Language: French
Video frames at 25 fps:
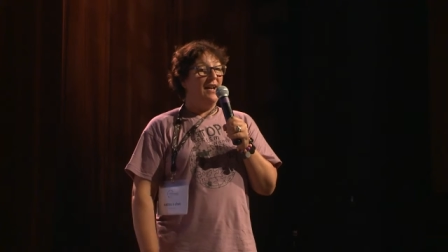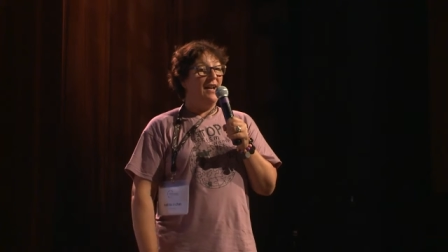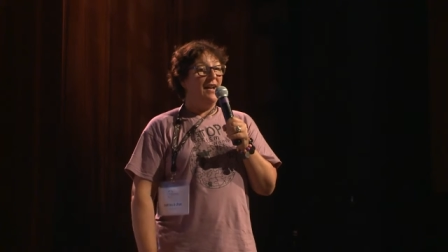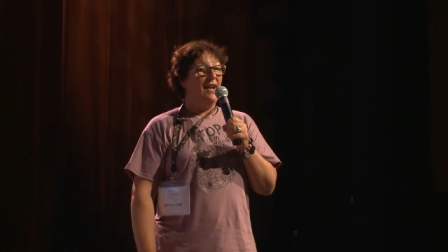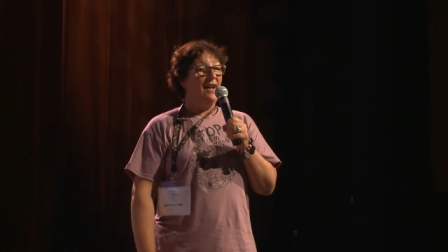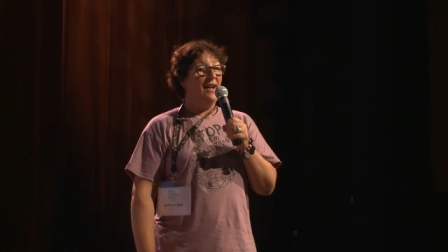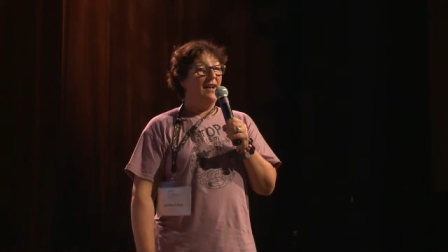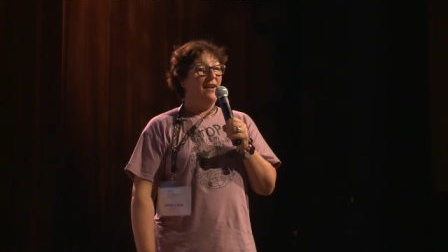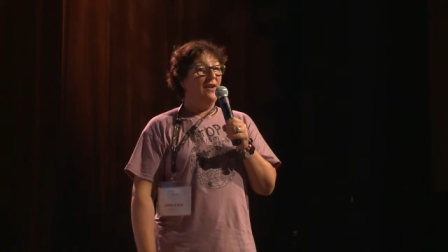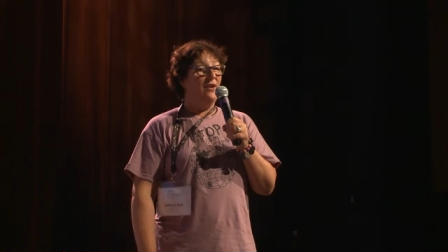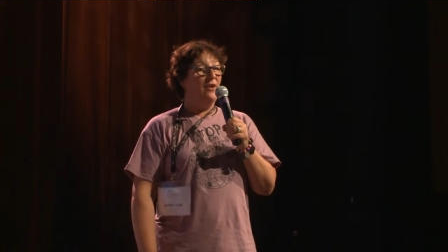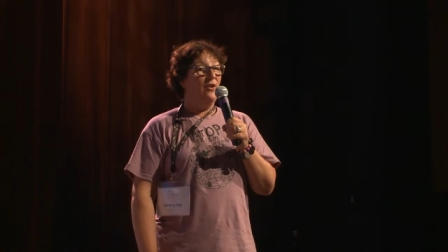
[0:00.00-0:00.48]

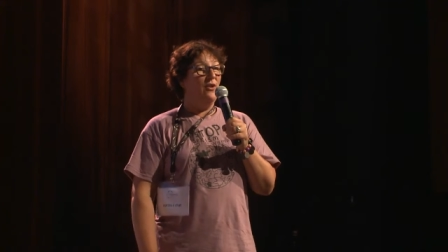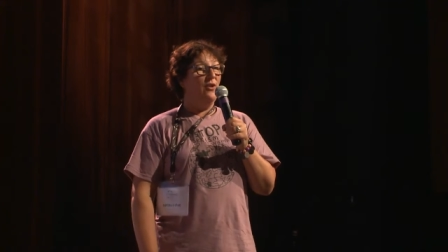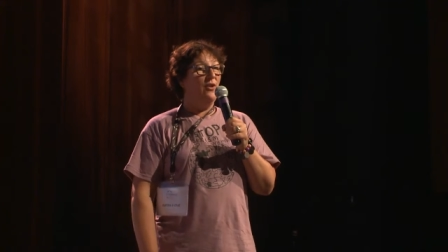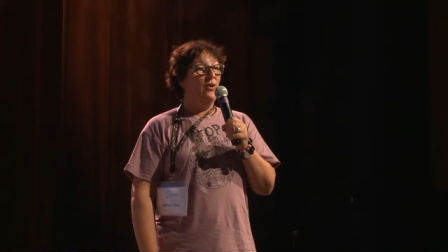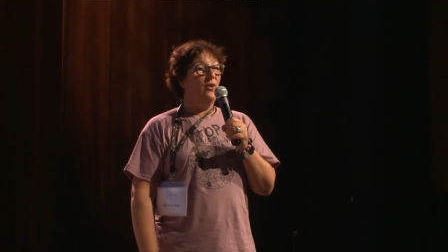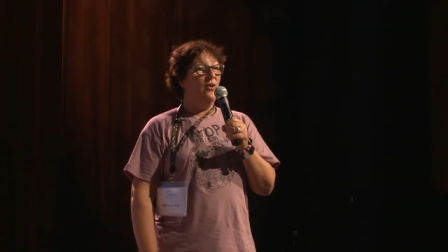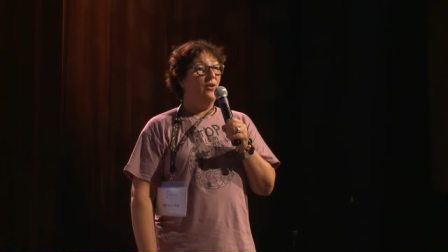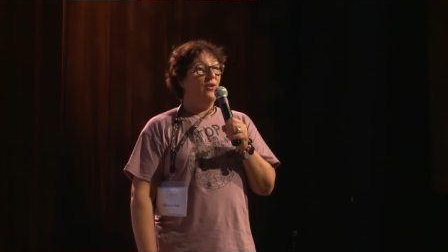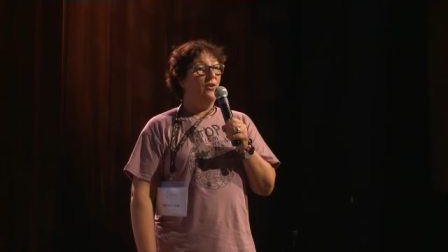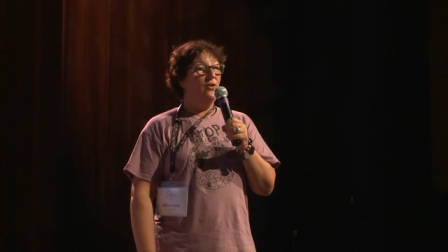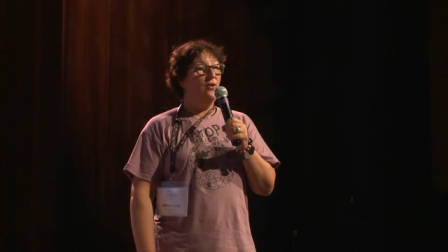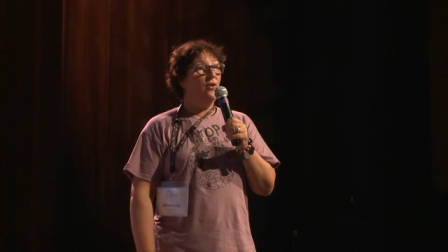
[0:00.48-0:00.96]
à
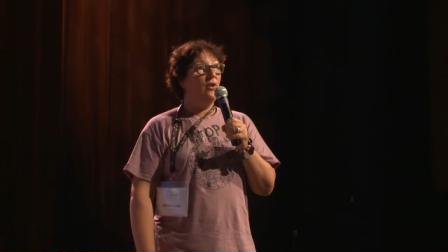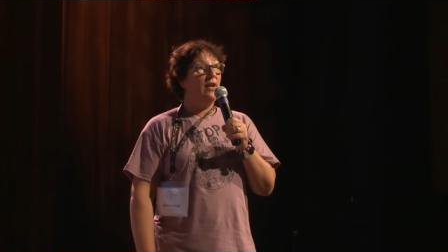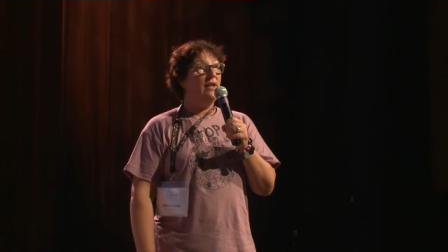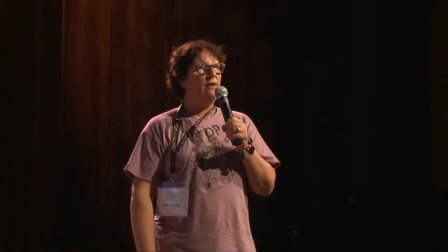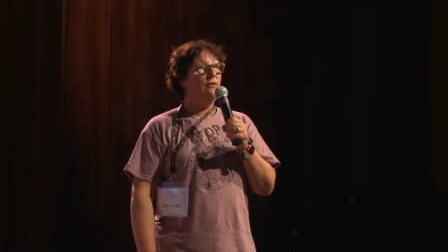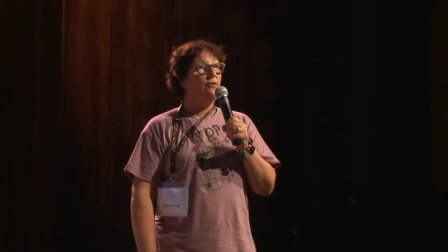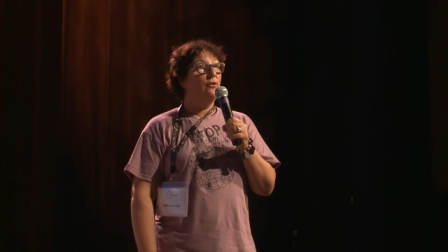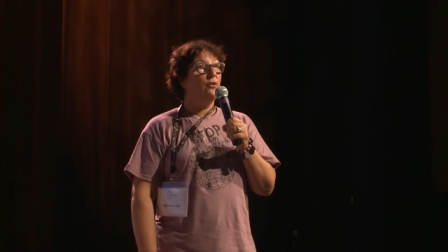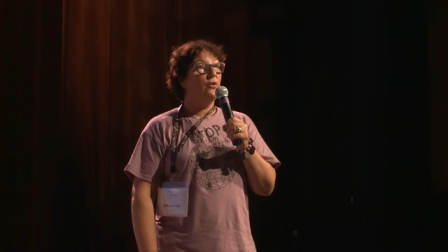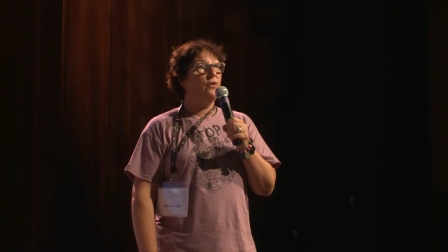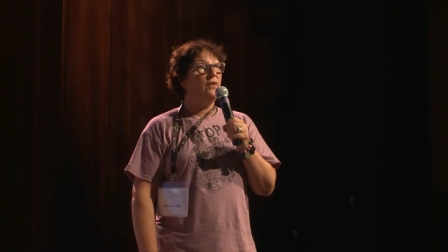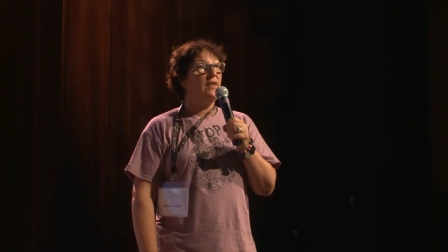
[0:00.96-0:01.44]
euh,
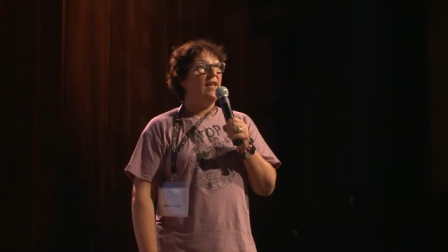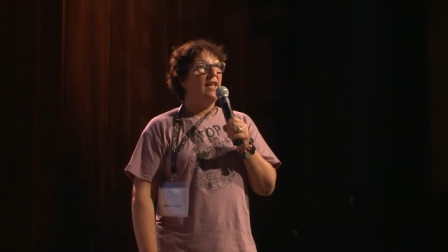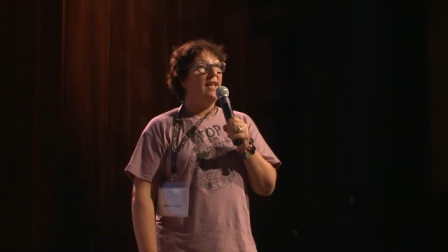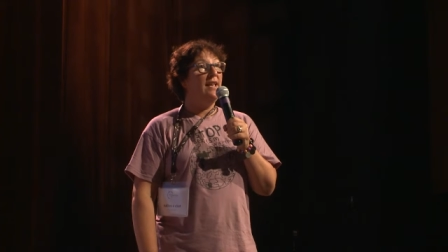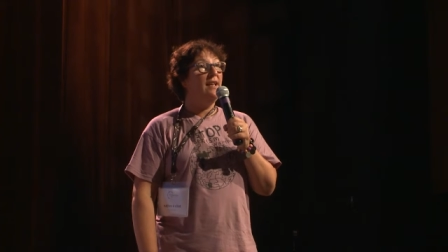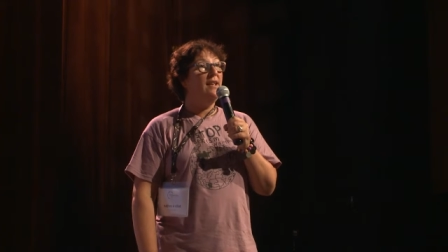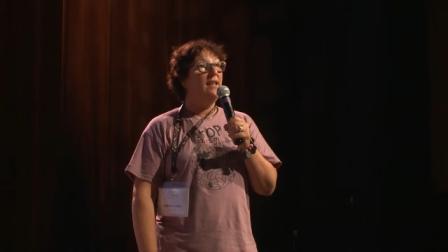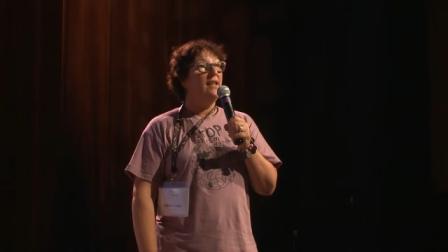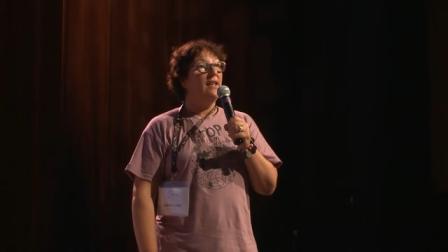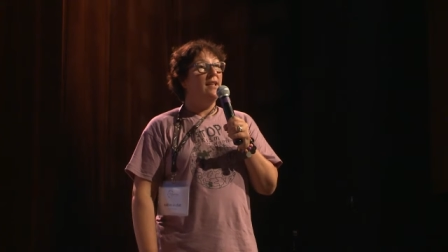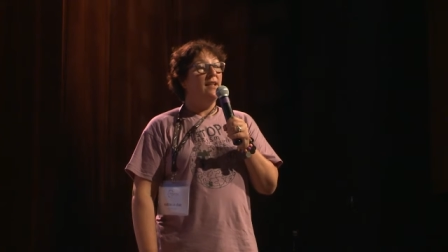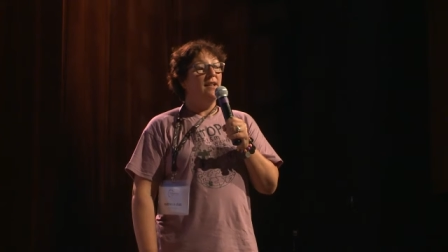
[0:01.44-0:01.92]
Lorraine
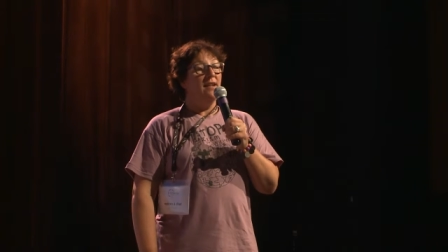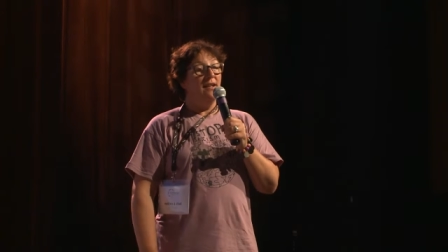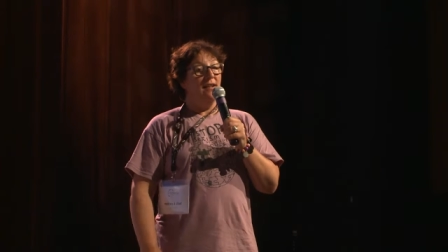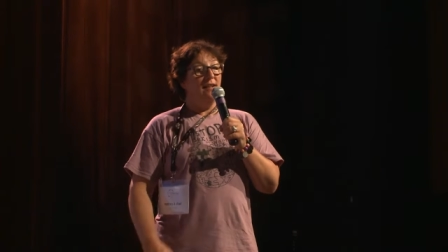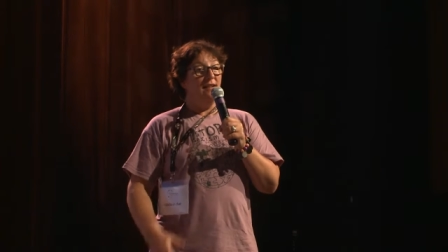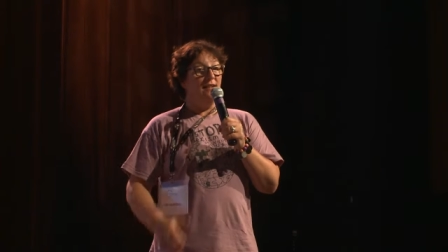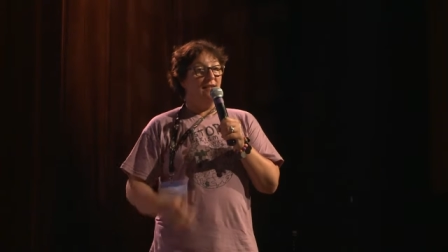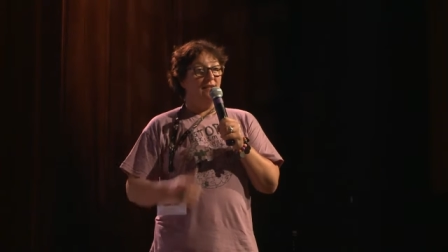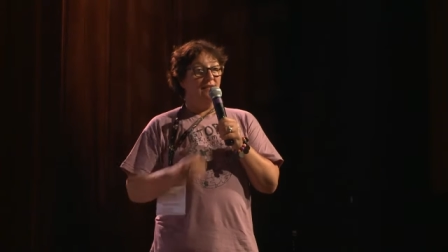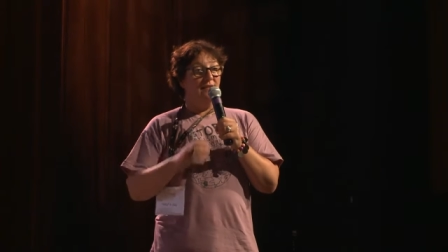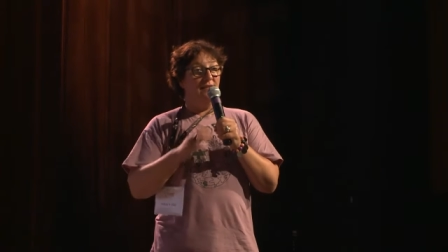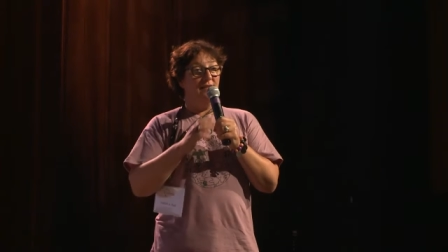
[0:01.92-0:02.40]
Furter.
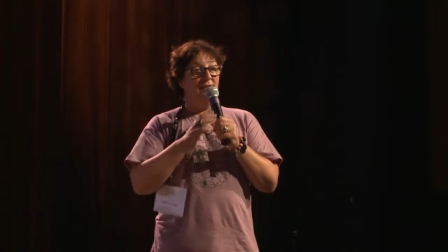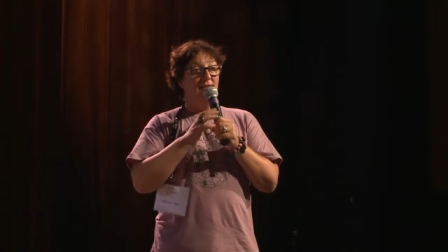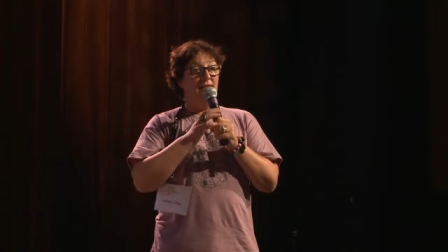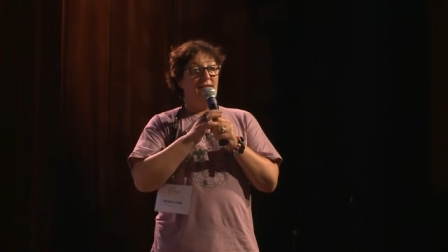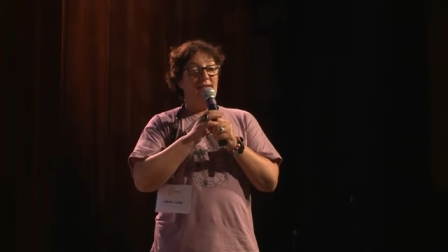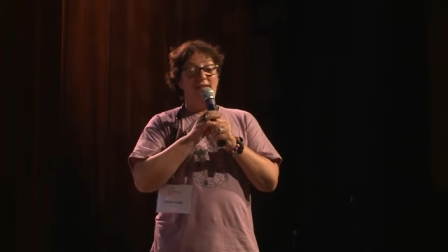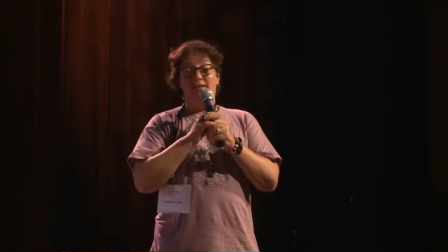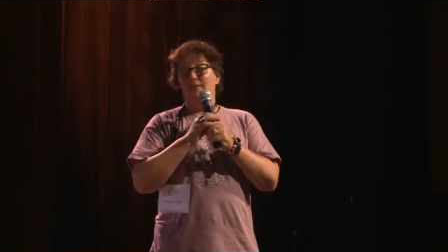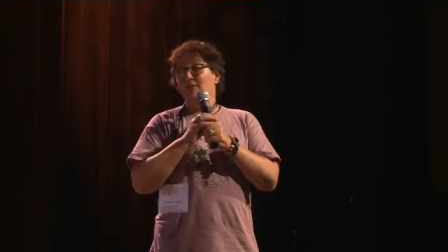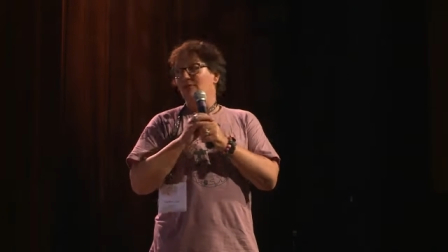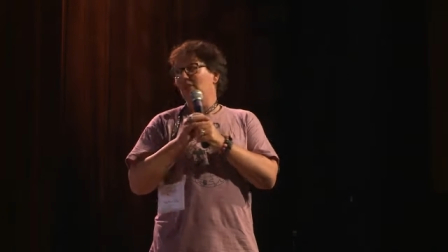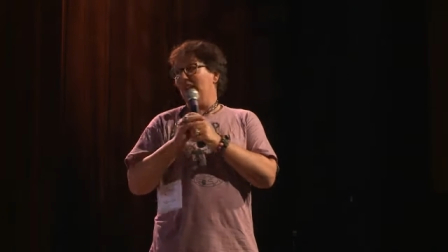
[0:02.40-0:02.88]

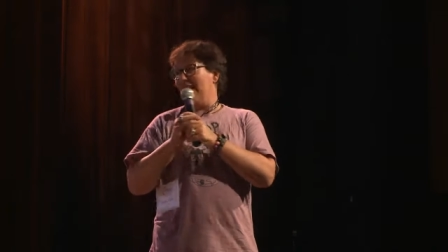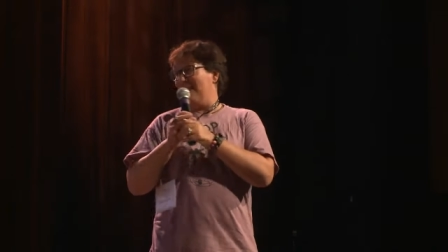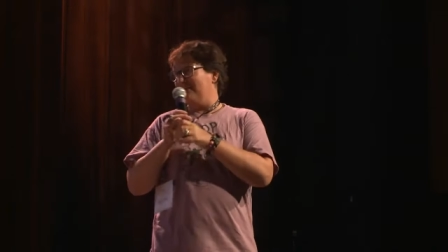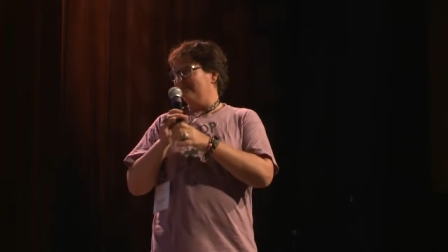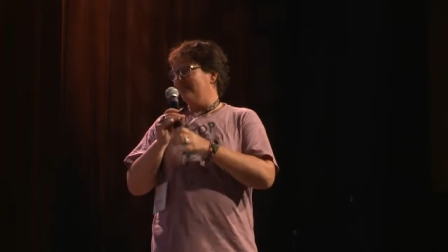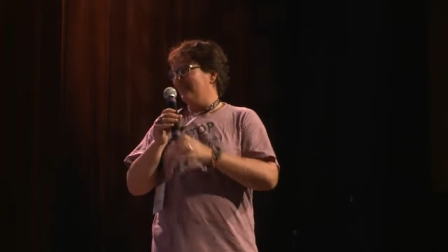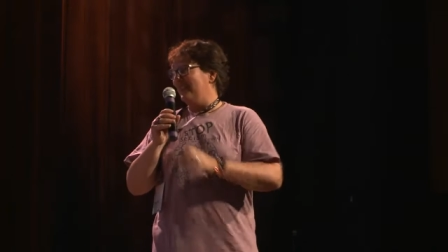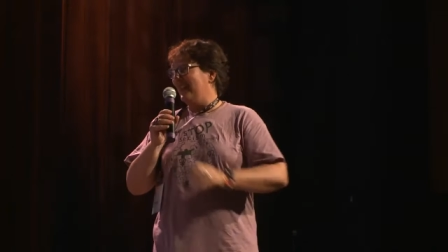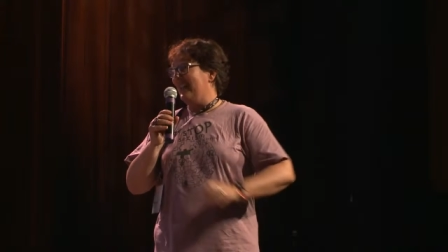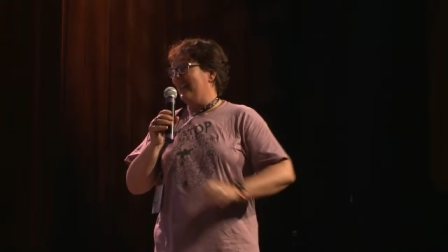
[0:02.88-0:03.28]
Euh, voilà.